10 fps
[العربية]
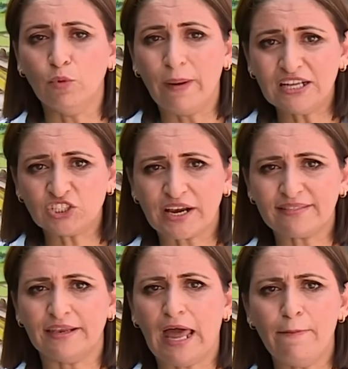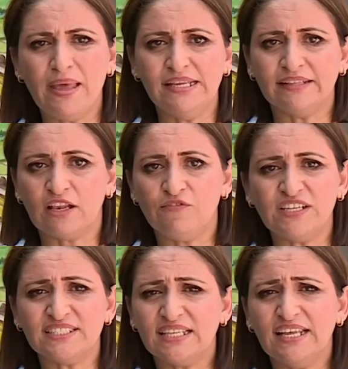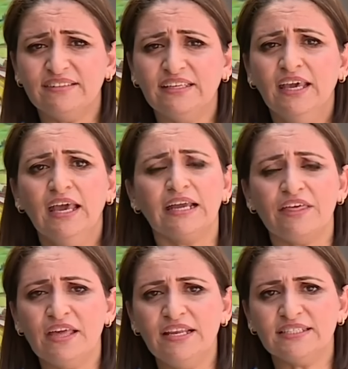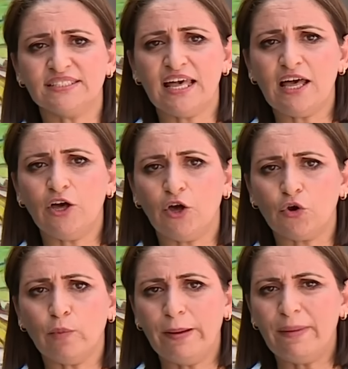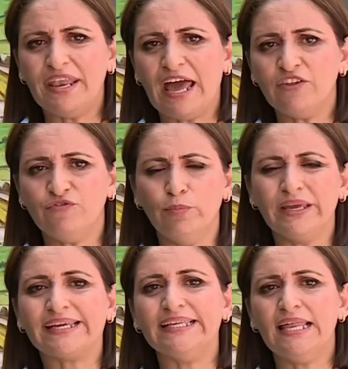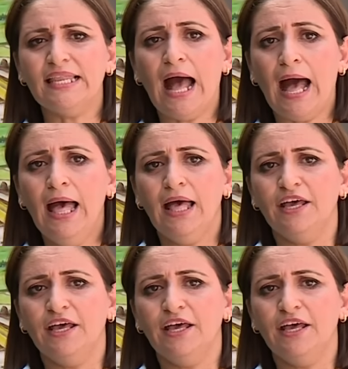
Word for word: مباشرة عملية الفرز التي كذلك آه، آه، ربما نعرف من خلالها